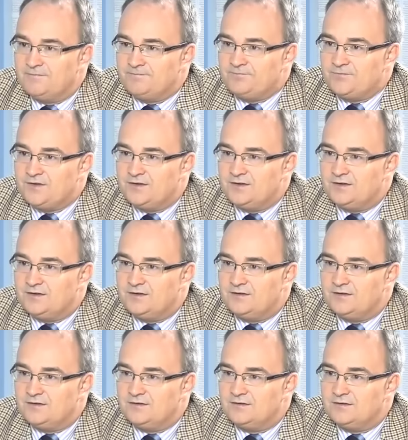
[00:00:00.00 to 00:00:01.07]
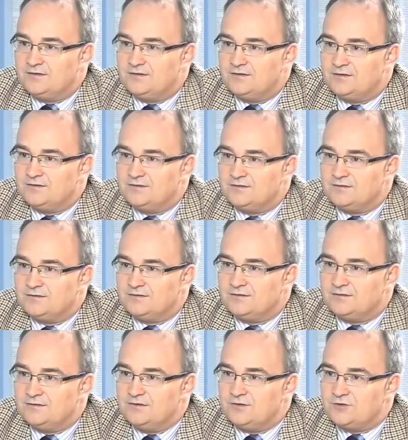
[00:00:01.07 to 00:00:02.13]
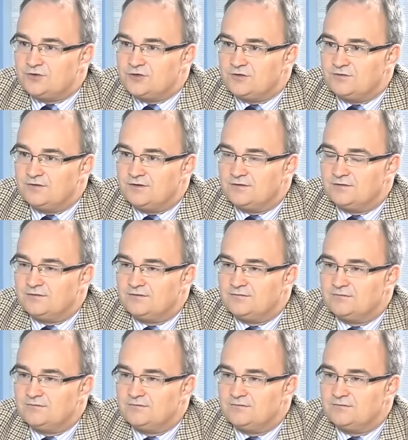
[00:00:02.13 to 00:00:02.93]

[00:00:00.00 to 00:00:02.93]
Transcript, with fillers: mm, Zgoda, e, tak. ilościowa. Przy takim